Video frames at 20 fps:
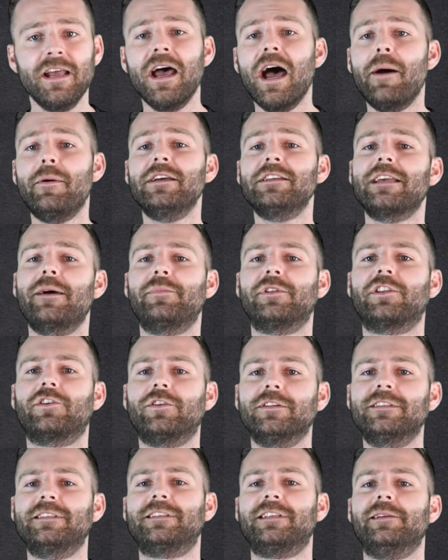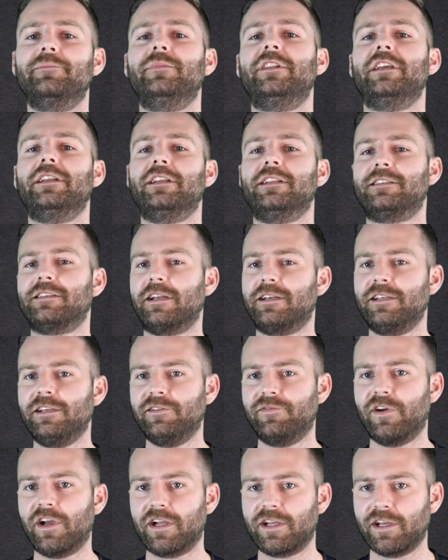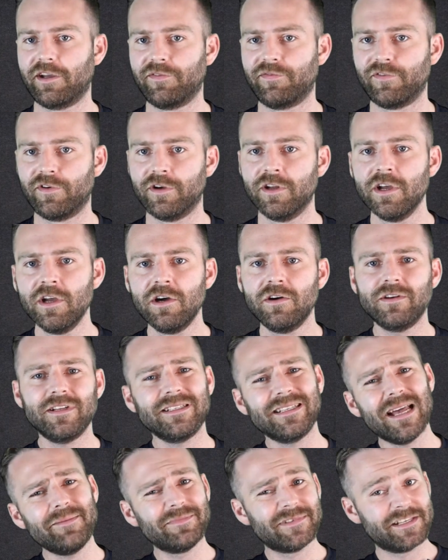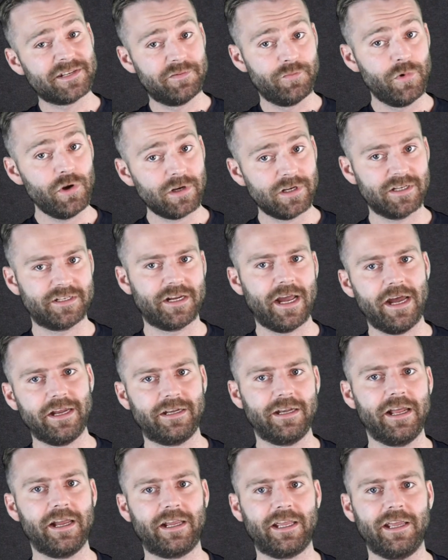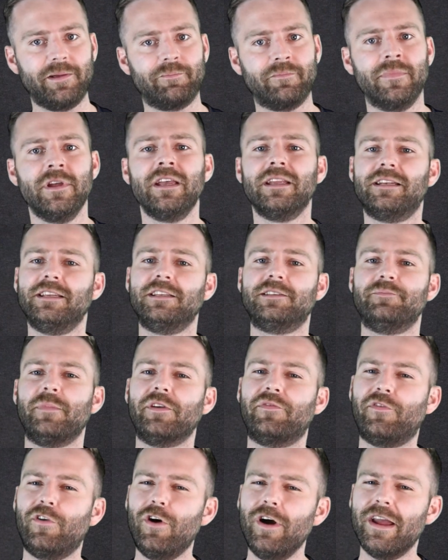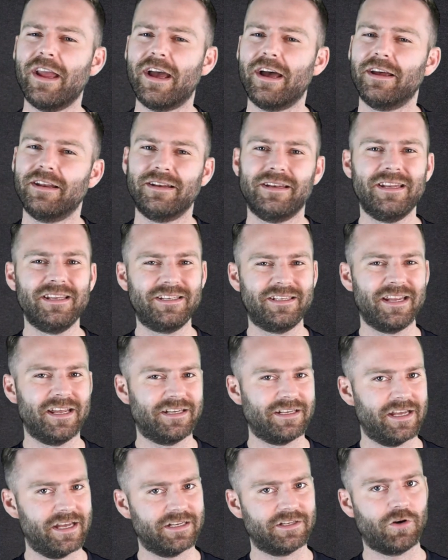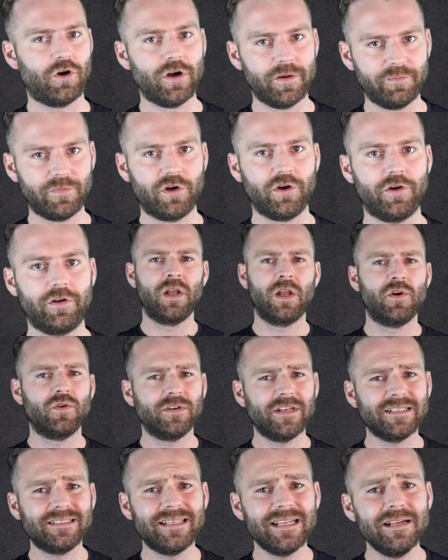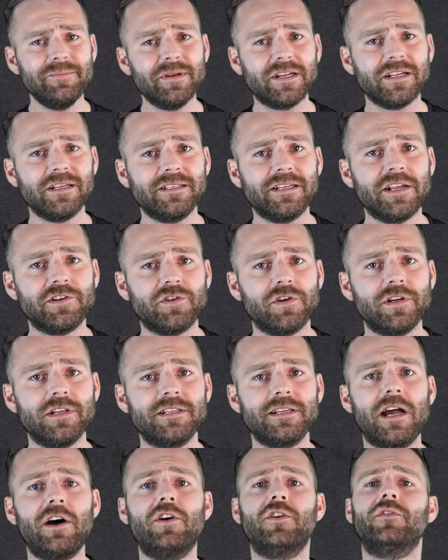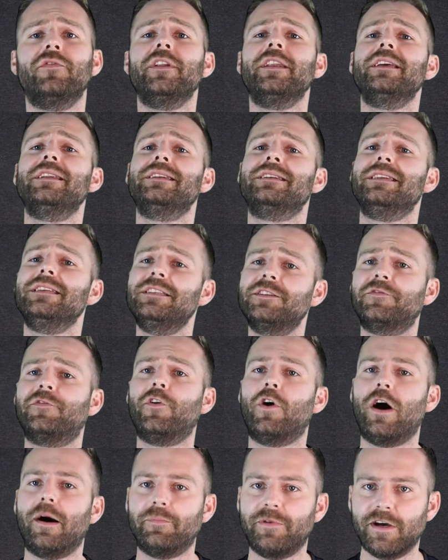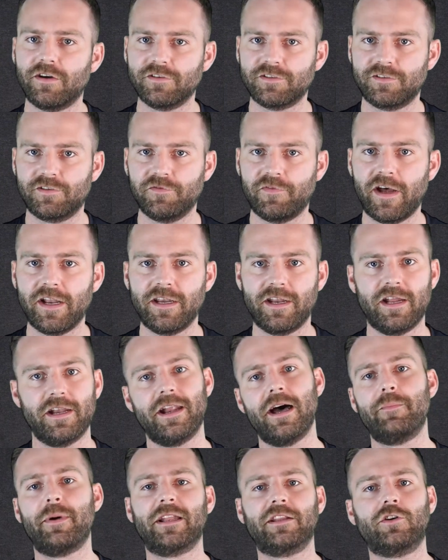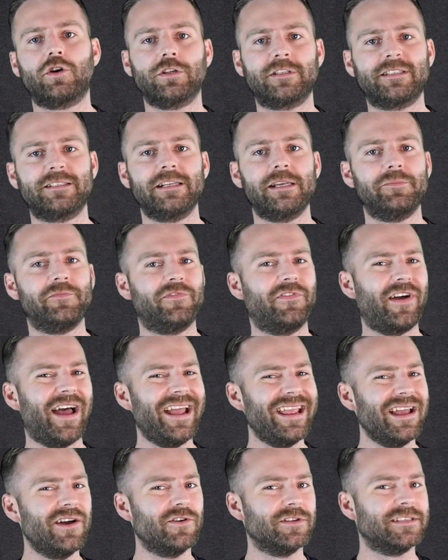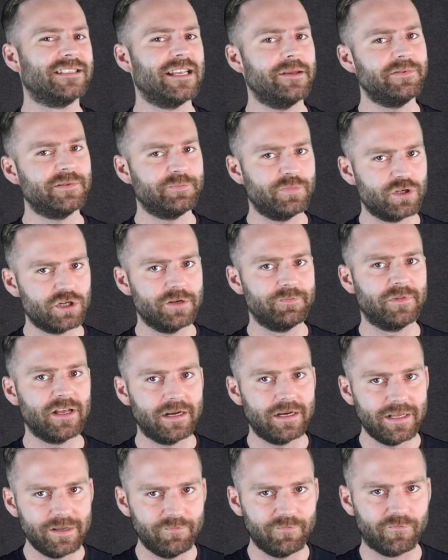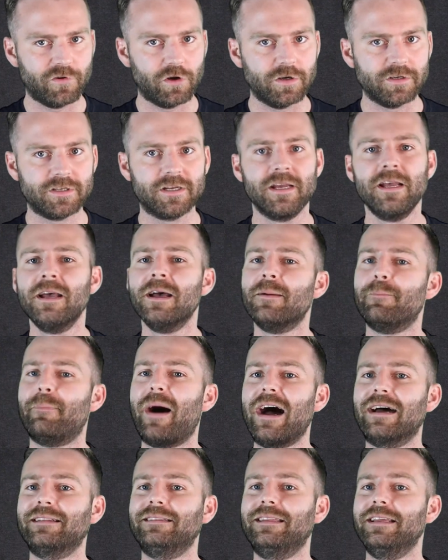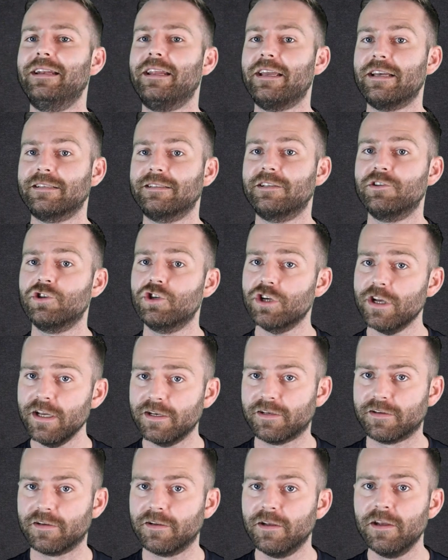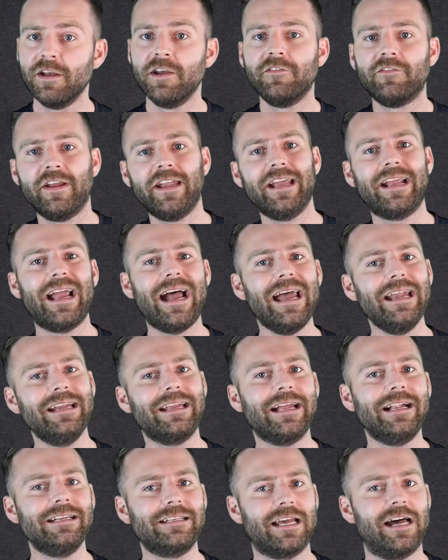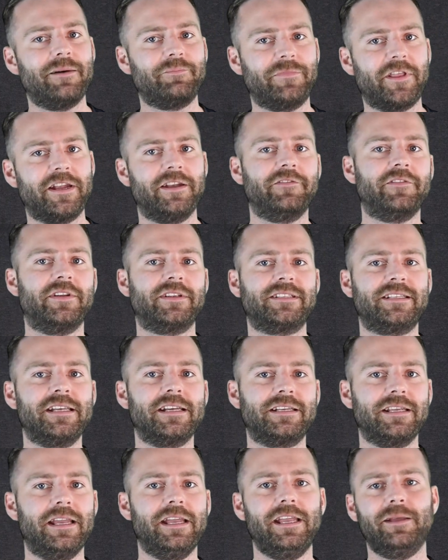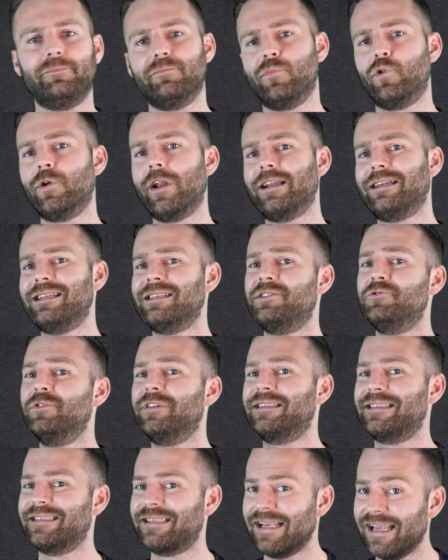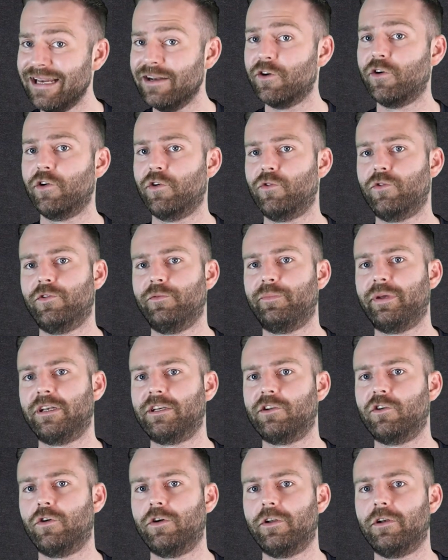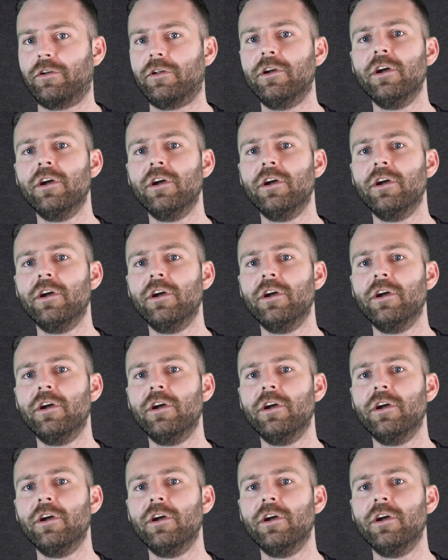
Aber ich habe trotzdem die Initiative ergriffen und es haben sich Möglichkeiten ergeben, die ich mir vorher nicht hätte erträumen können. Und dasselbe gilt natürlich auch, wenn ihr nicht vorhabt auszuwandern, aber trotzdem freier und selbstbestimmter leben wollt. Macht den ersten Schritt. Wenn ihr kein Geld habt, dann investiert ihr eben monatlich nur 10 Euro in Bitcoin.